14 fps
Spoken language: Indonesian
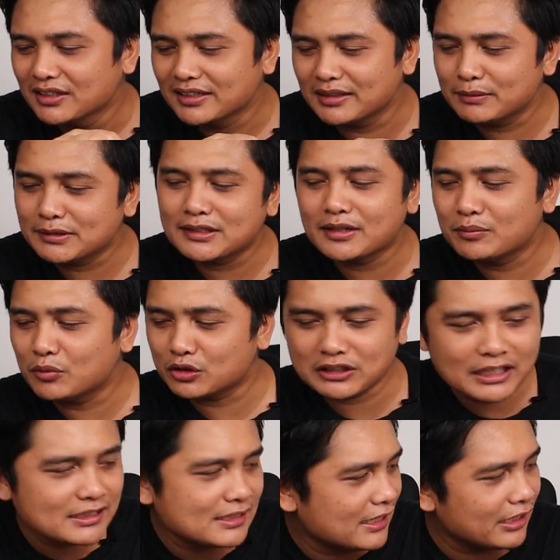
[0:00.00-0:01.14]
ini mystery
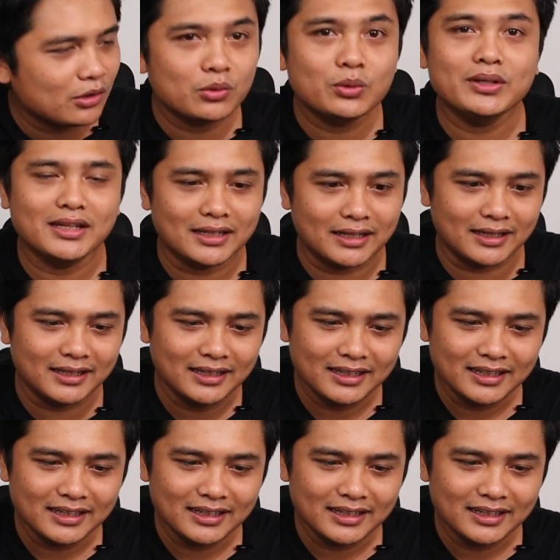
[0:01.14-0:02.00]
boxnya kayak saya rugi nih